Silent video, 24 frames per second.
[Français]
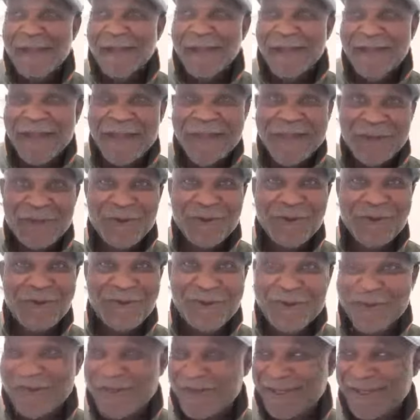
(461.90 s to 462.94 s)
La
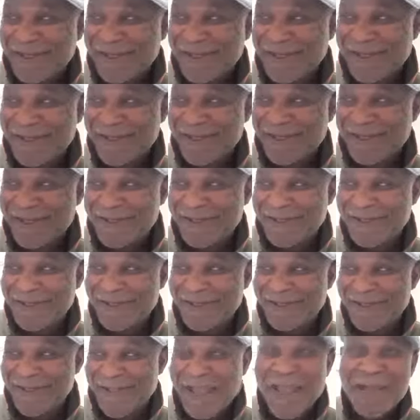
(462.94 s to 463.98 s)
cagnotte,
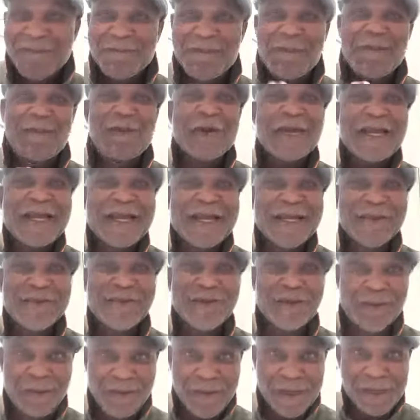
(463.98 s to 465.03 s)
mais pourquoi la
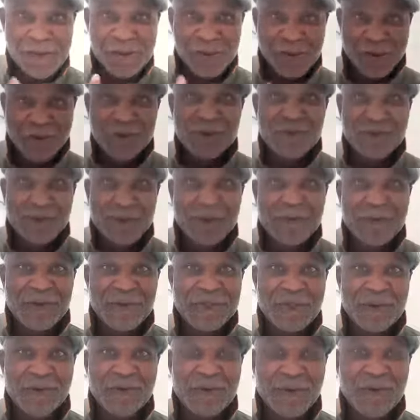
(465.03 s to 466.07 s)
cagnotte Parce que, je vais
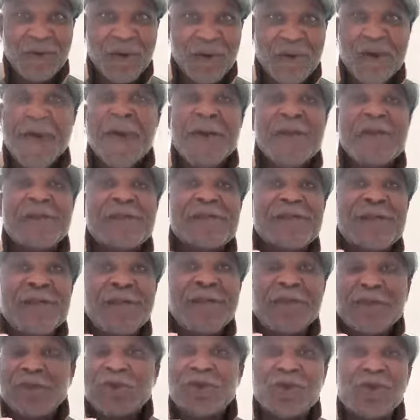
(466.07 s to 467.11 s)
rebondir dedans,
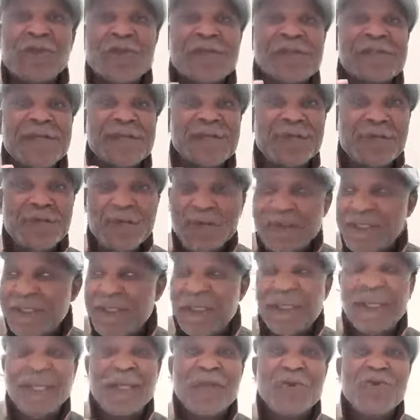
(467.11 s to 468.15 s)
je ne cesse de
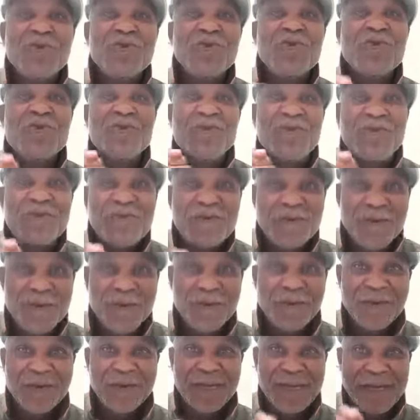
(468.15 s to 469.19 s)
dire qu'il nous
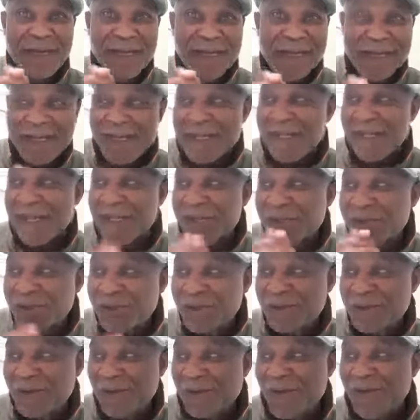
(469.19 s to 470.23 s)
faut la
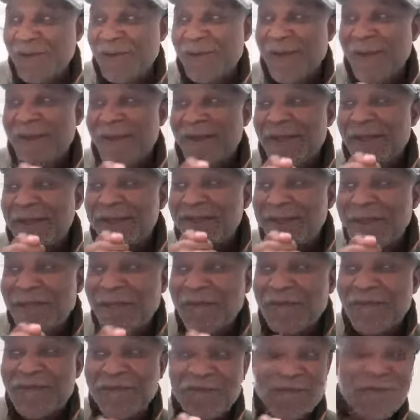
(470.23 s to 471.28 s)
création
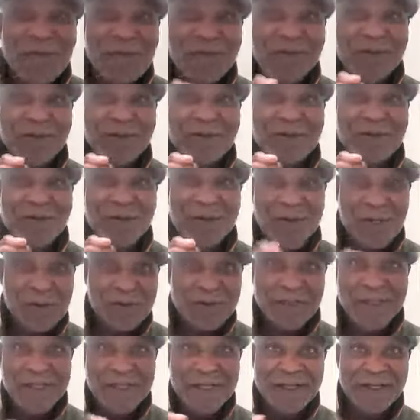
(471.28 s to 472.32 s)
d'un fonds de la
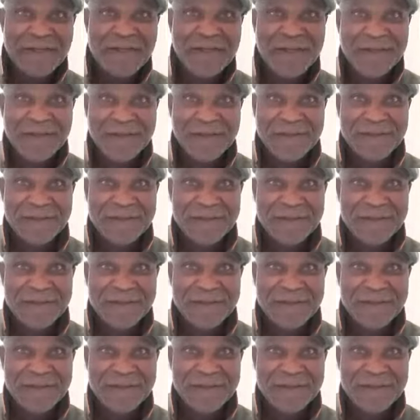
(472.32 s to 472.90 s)
solidarité.